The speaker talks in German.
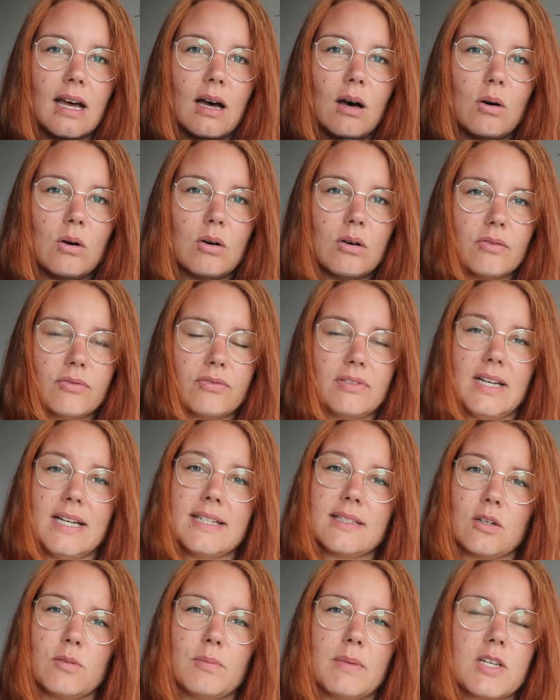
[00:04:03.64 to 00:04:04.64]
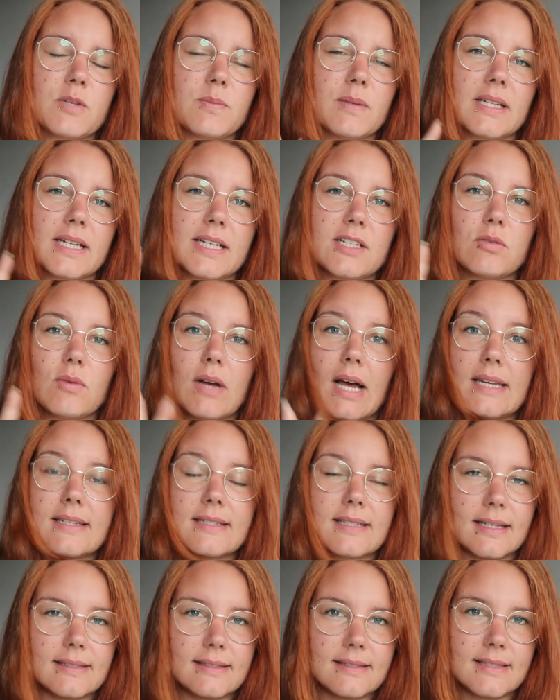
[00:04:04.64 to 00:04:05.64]
Grau, vielleicht auch manchmal in Richtung
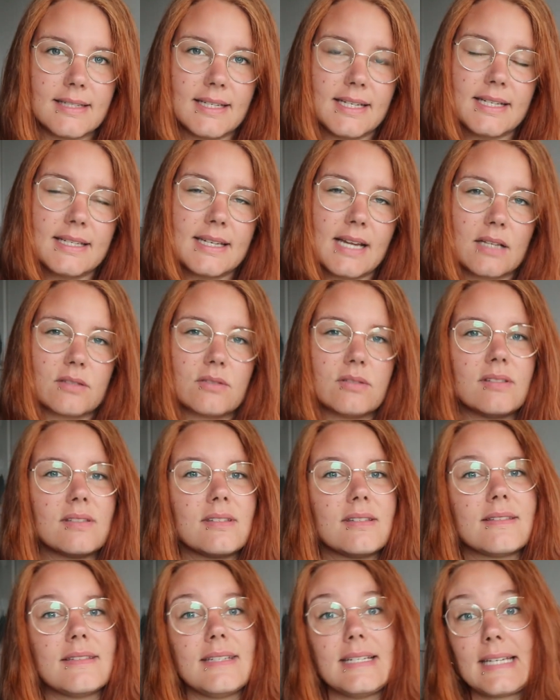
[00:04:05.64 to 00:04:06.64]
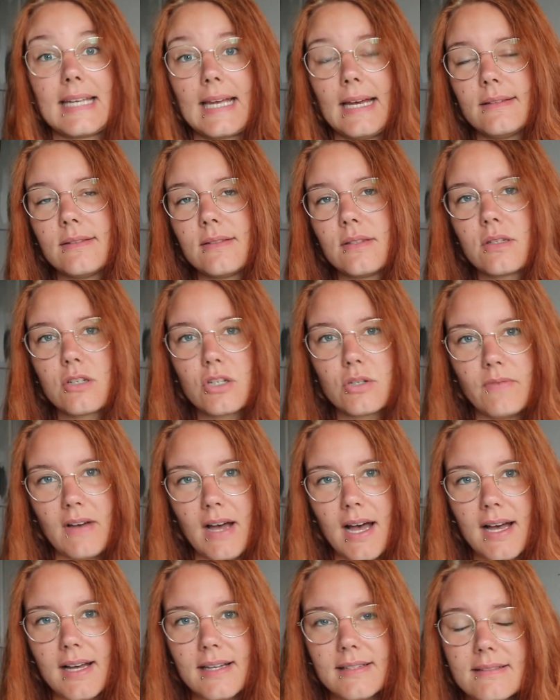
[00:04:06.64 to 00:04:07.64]
Anthrazit, also ist es nicht ganz
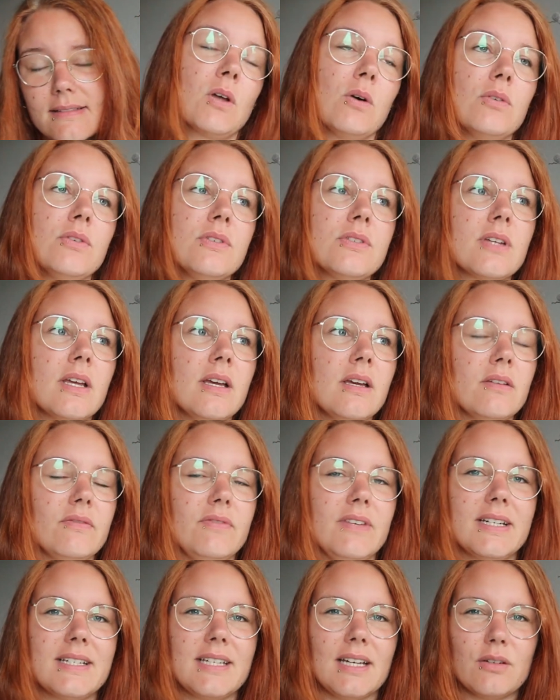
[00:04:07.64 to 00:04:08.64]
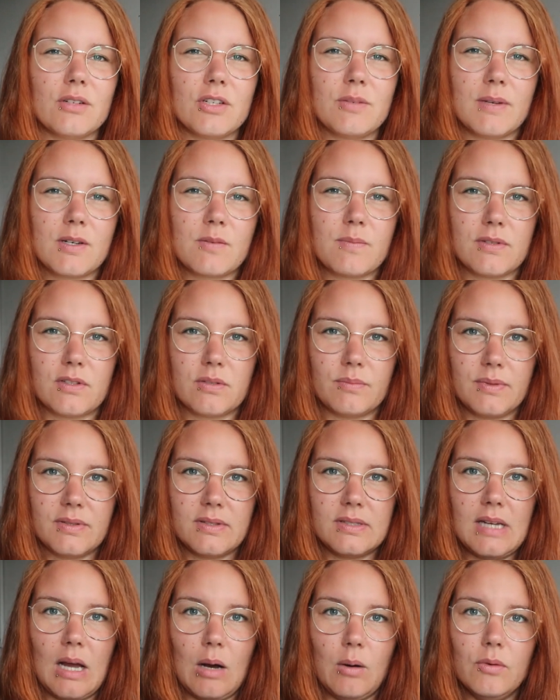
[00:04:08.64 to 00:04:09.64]
schwarz. Und wirkt dadurch manchmal so ein
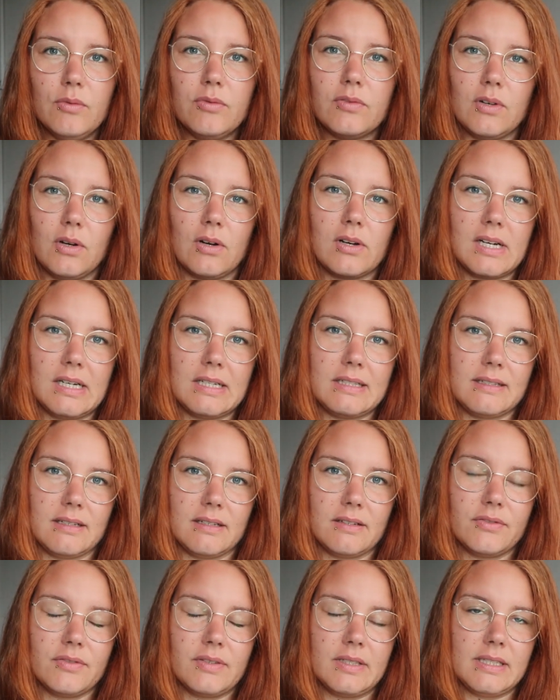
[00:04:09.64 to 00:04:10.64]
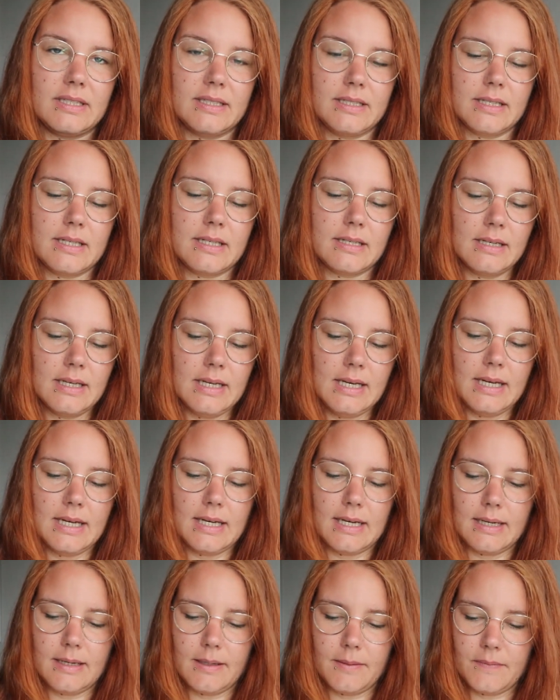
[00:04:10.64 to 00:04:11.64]
bisschen auflockernder, finde ich.
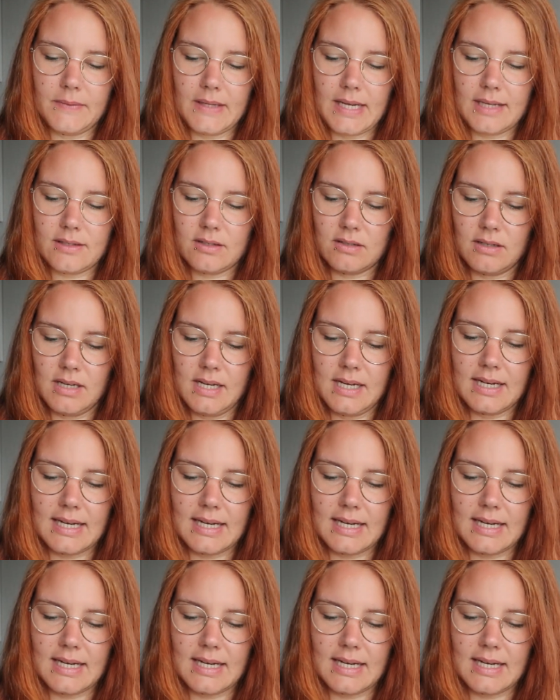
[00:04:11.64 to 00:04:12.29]
Ähm, also